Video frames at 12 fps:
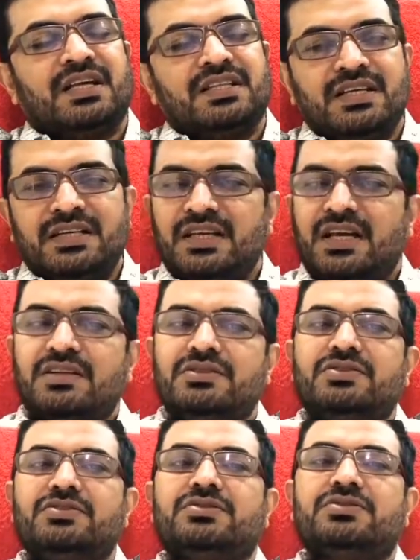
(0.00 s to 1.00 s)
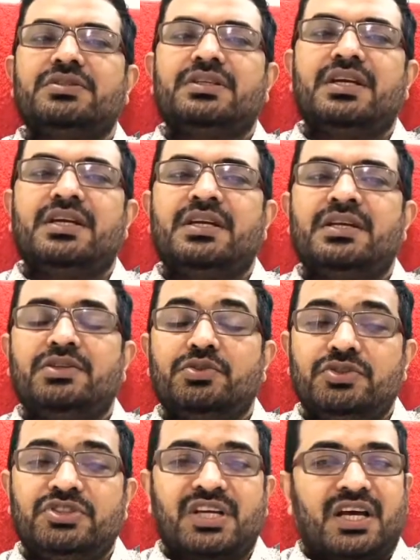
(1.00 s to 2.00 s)
అదే ఇండియాలో చూసుకుంటే
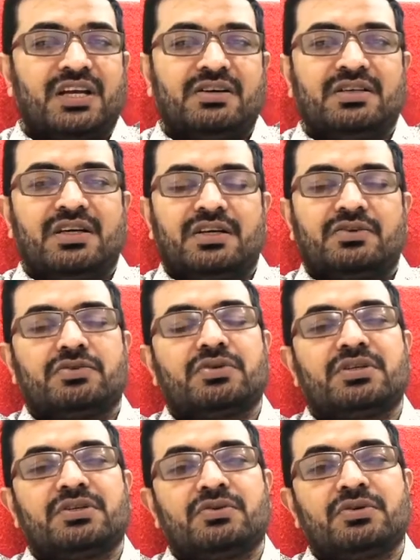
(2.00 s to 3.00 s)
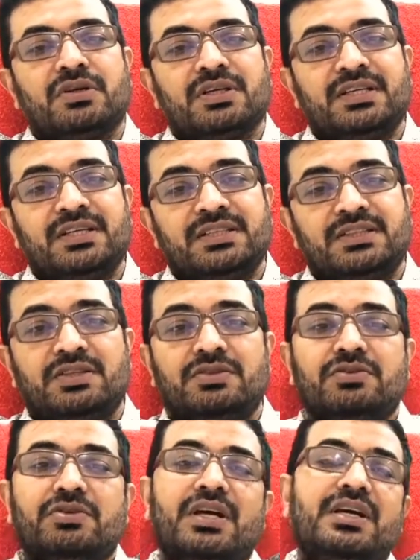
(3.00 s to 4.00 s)
యూత్ చాలా ఉన్నారు ఒక్కొక్క ఒక్కొక్కరికి
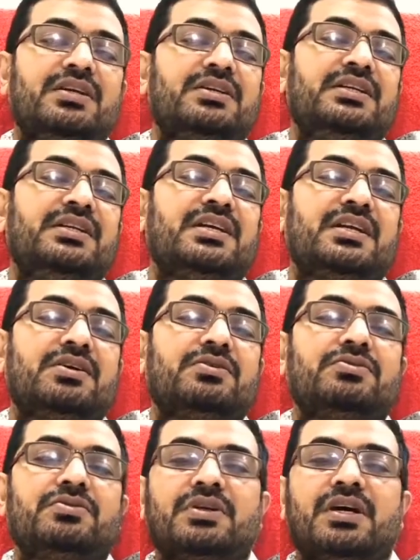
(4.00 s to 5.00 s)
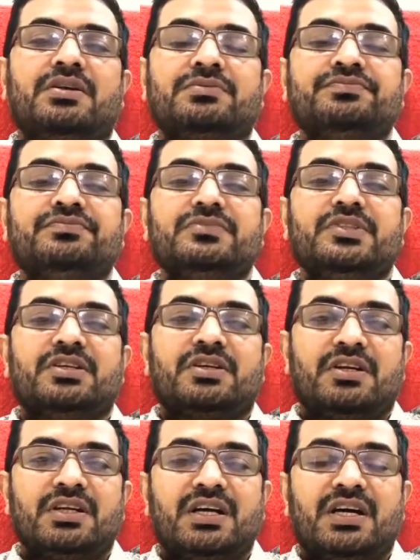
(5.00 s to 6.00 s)
ఇద్దరు కూడా ఇండియాలో ఉన్నారు
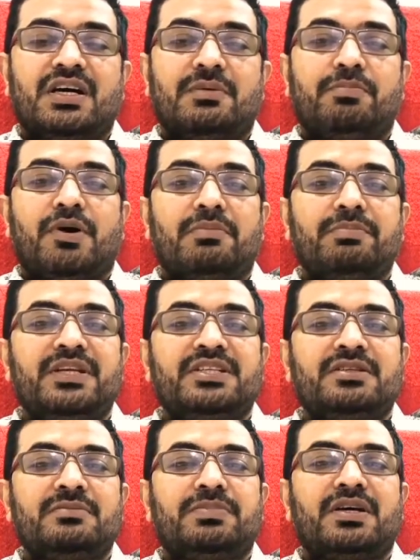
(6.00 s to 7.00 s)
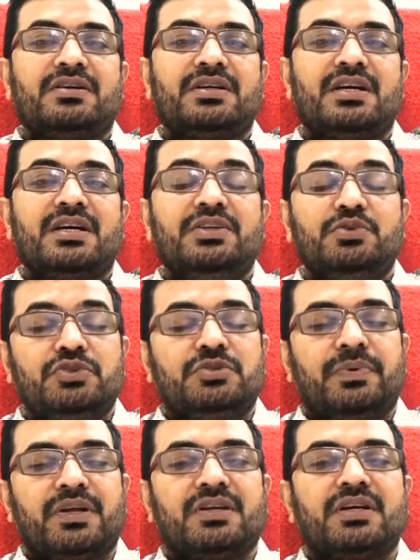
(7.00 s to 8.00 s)
కనుక పాపులేషన్ పరంగా
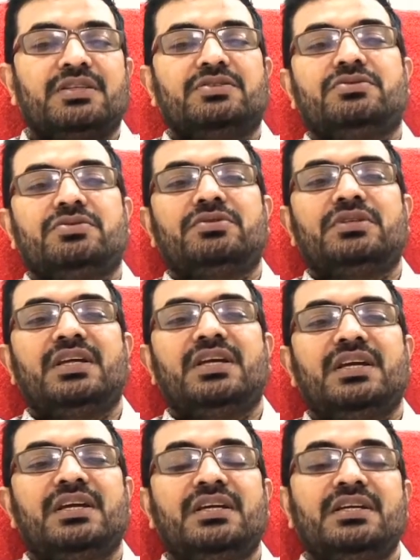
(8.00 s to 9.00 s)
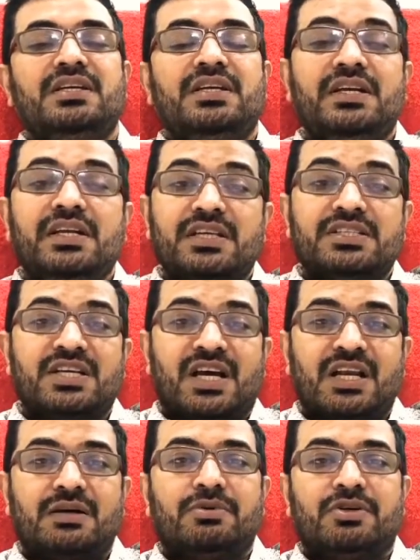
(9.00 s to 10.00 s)
యూత్ పరంగా చూసుకుంటే ఇండియా
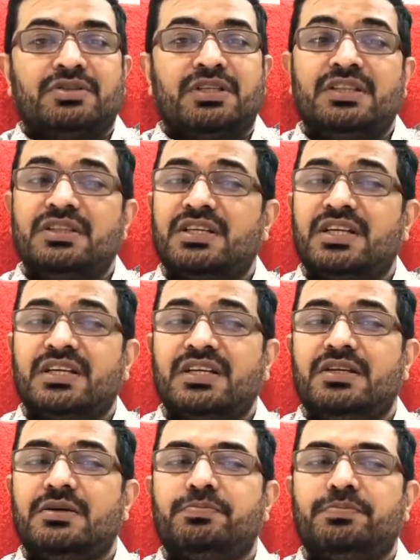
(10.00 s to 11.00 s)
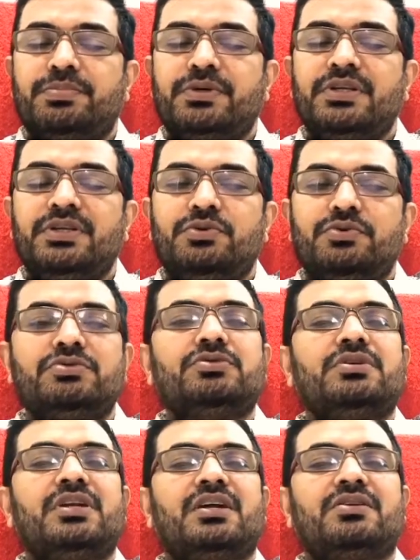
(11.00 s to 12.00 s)
చాలా బాగుంది ఎందుకంటే ఎప్పుడు
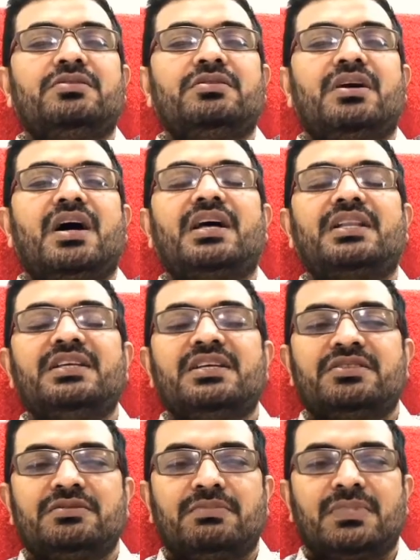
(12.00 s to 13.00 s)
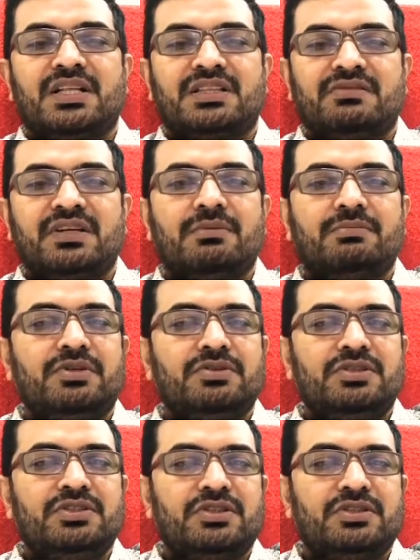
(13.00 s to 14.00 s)
యూత్ ఉన్నారో ఆ దేశం మాత్రమే
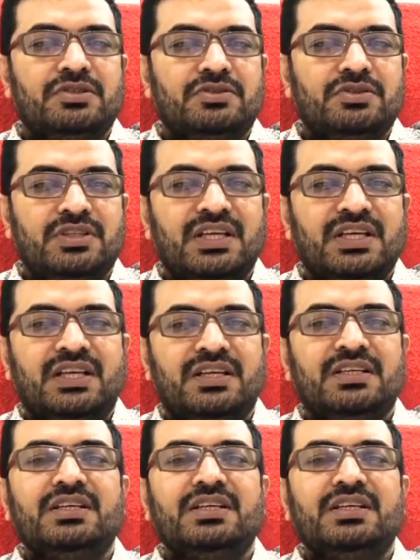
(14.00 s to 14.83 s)
అభివృద్ధి చెందుతుంది